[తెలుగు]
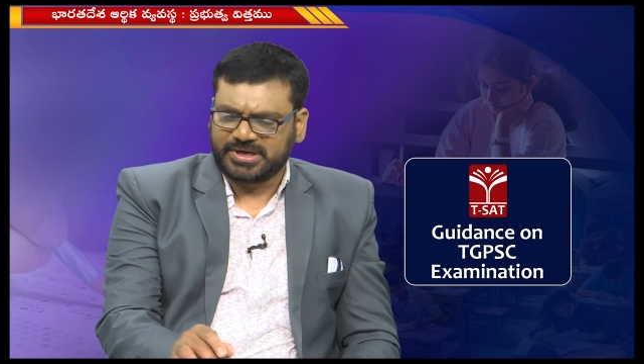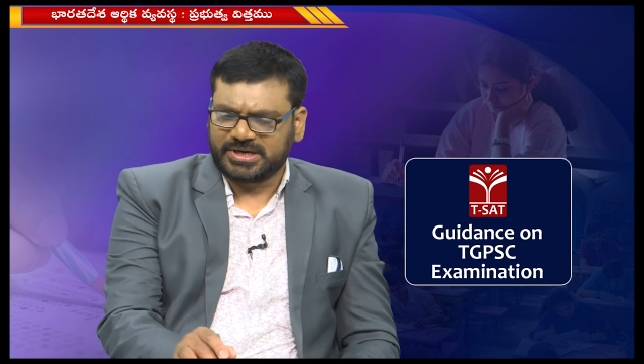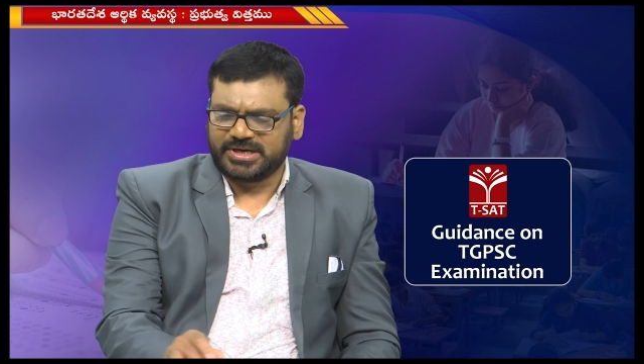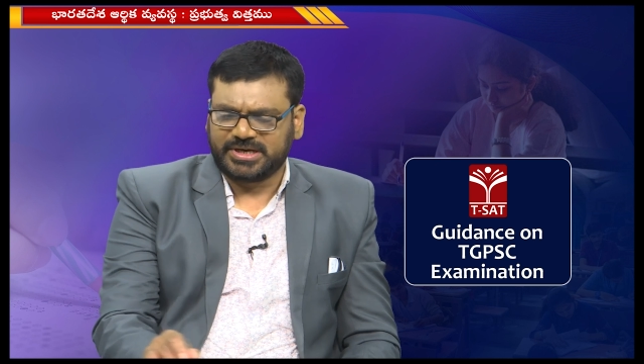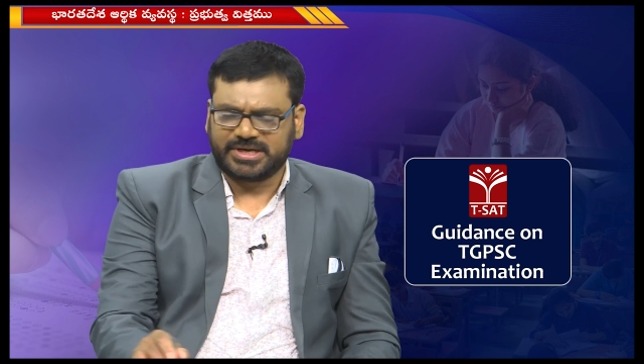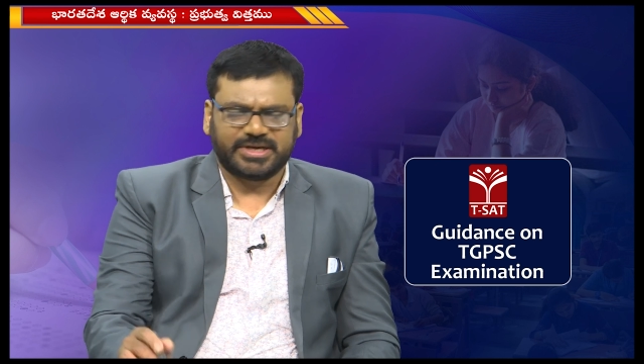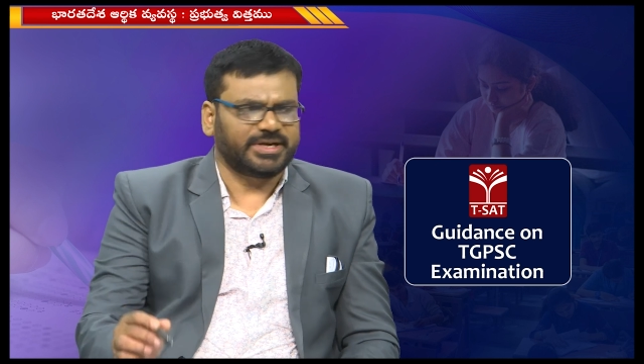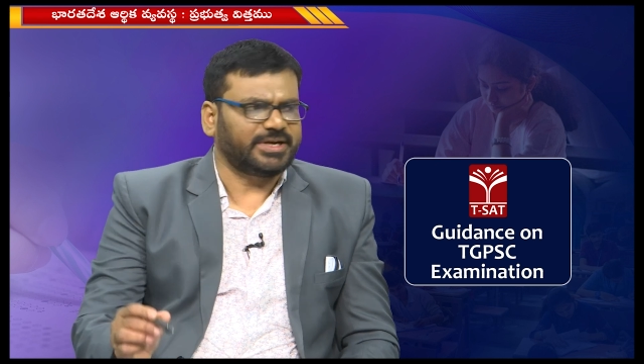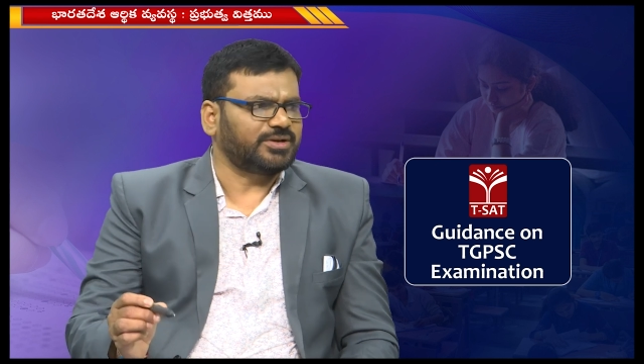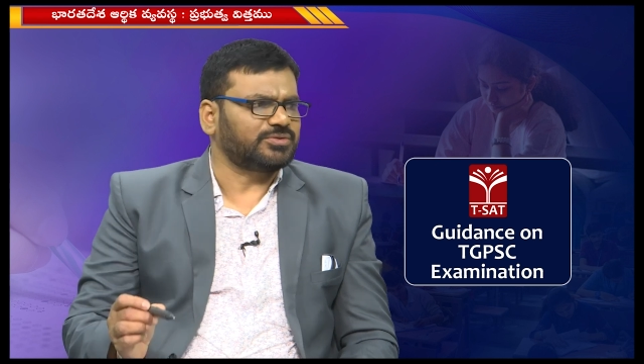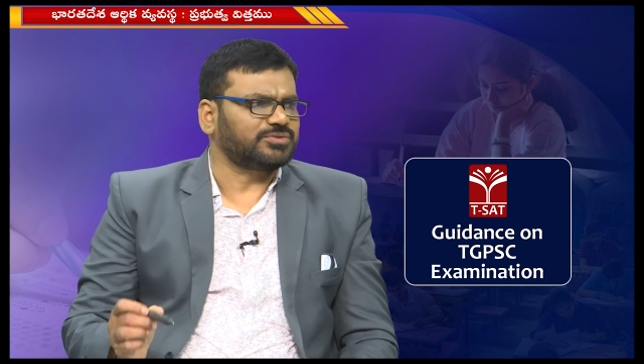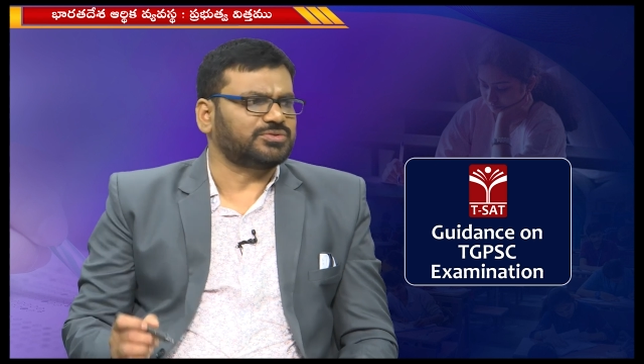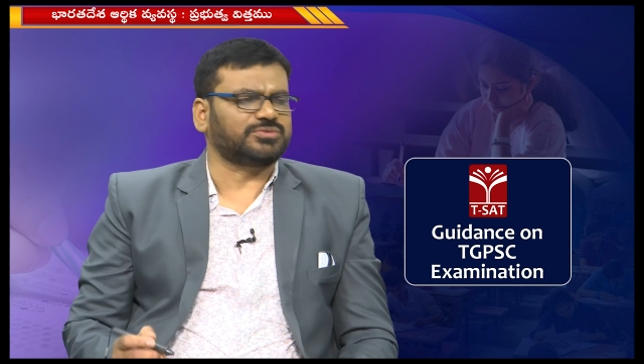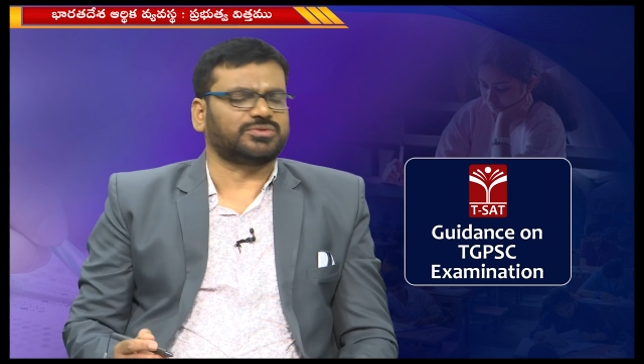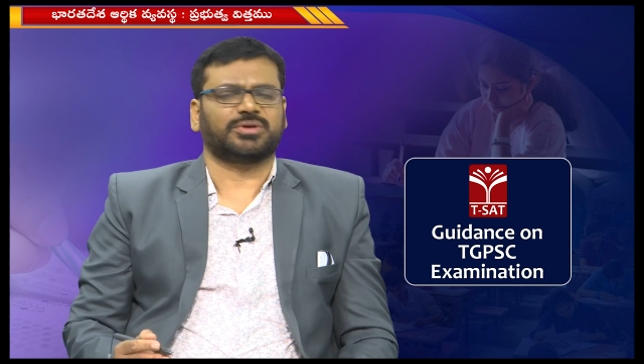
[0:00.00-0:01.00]
పన్ను అంటే ఏంటో
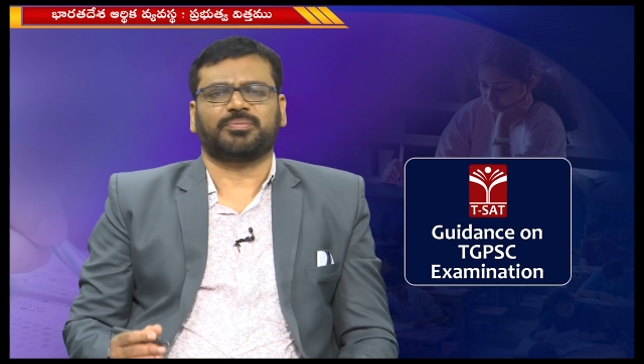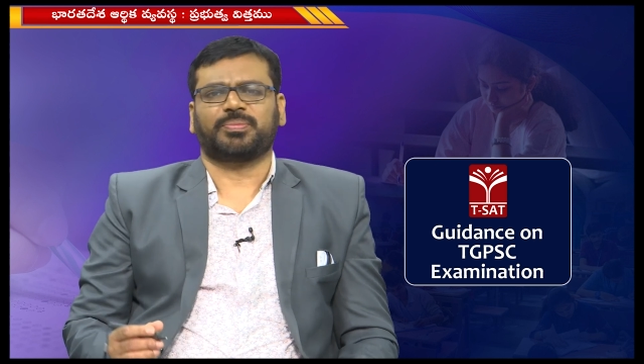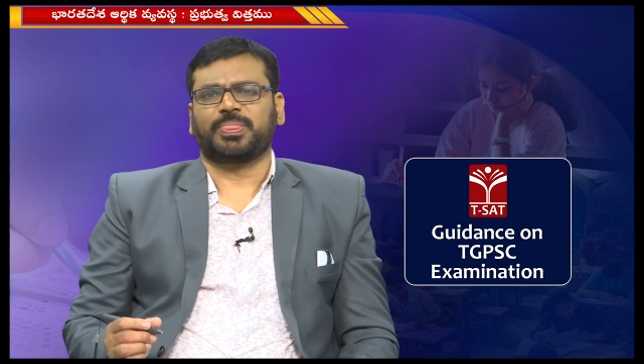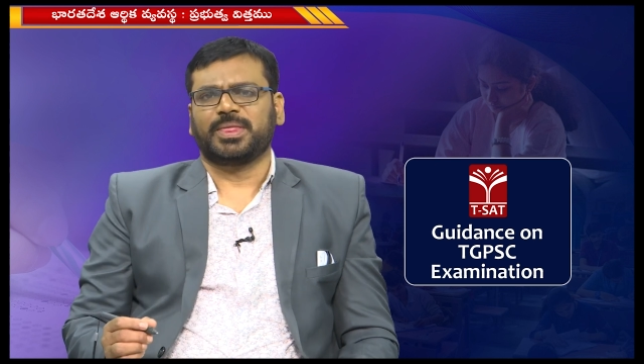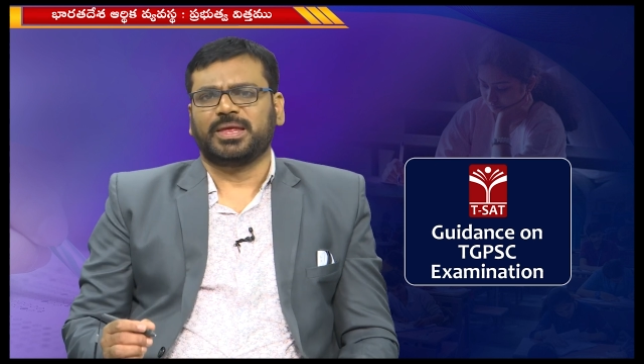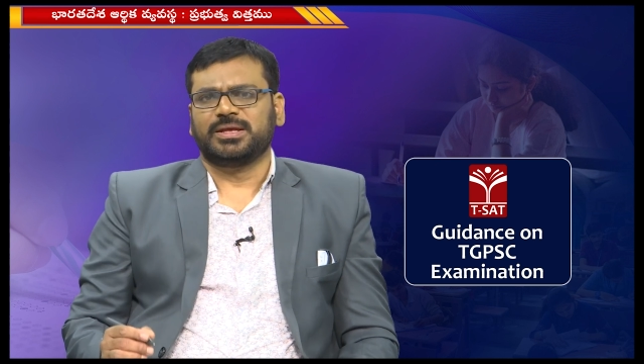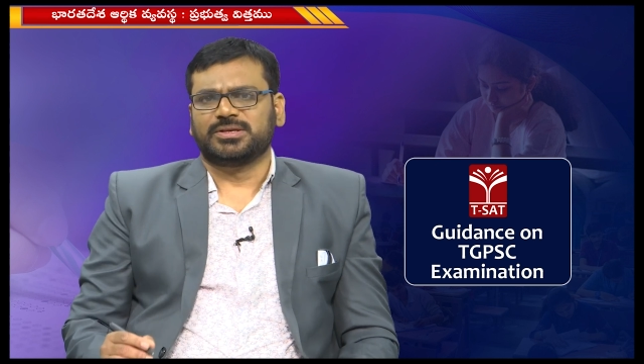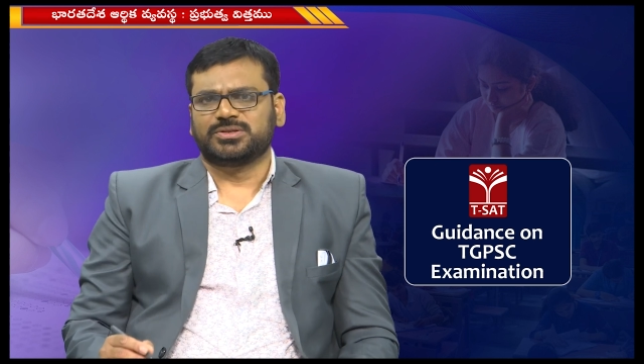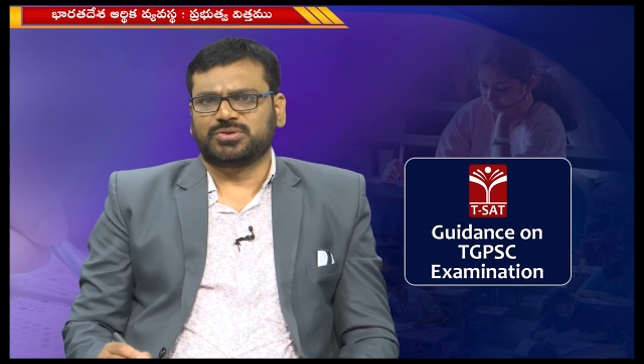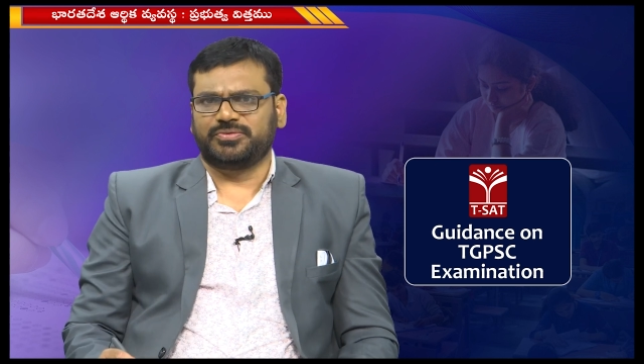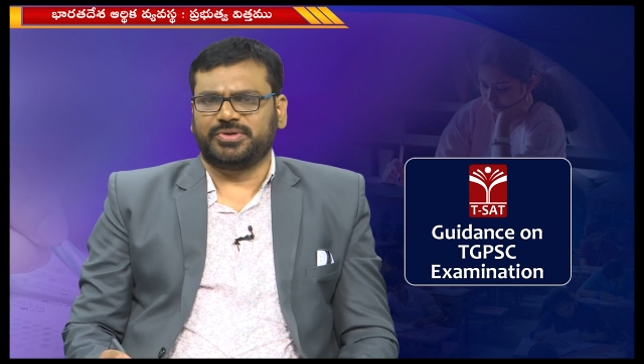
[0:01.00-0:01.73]
చూద్దాం సో